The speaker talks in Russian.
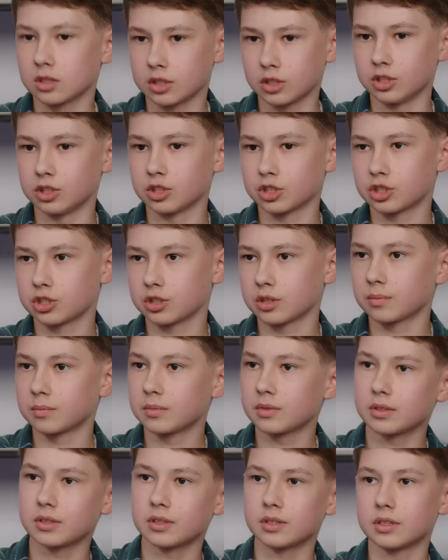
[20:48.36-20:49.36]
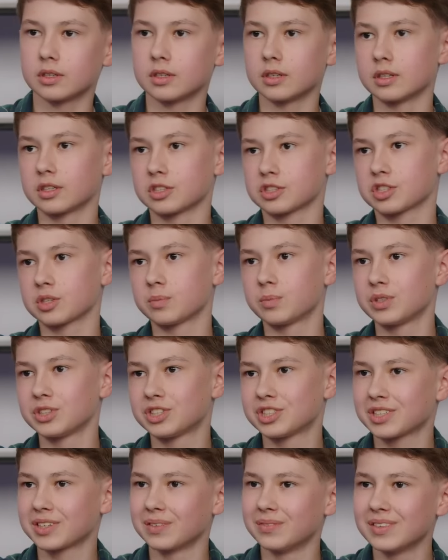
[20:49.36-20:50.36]
Конечно. А,
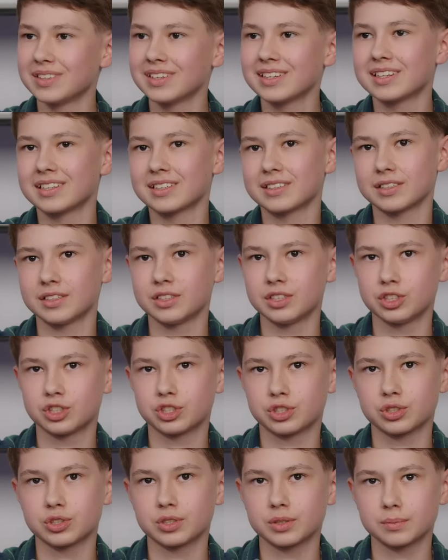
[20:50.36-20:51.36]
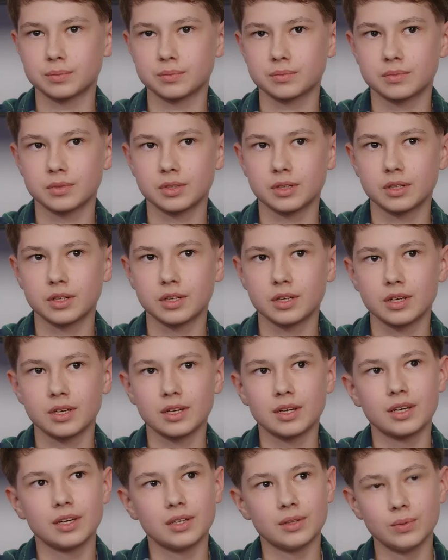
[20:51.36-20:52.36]
разработчиком игр и еще,
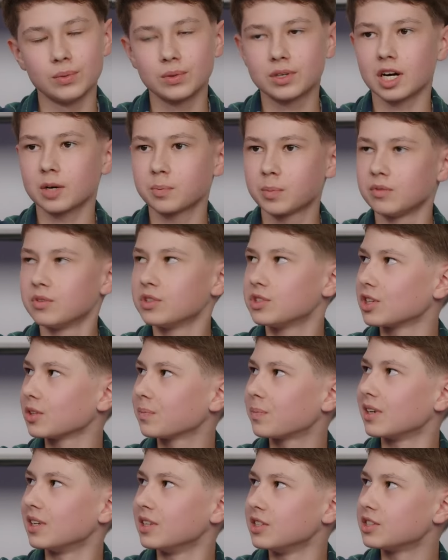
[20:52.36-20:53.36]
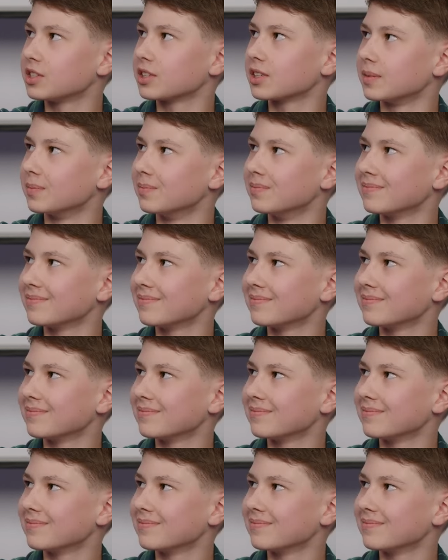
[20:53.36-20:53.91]
ну, как повезет политикам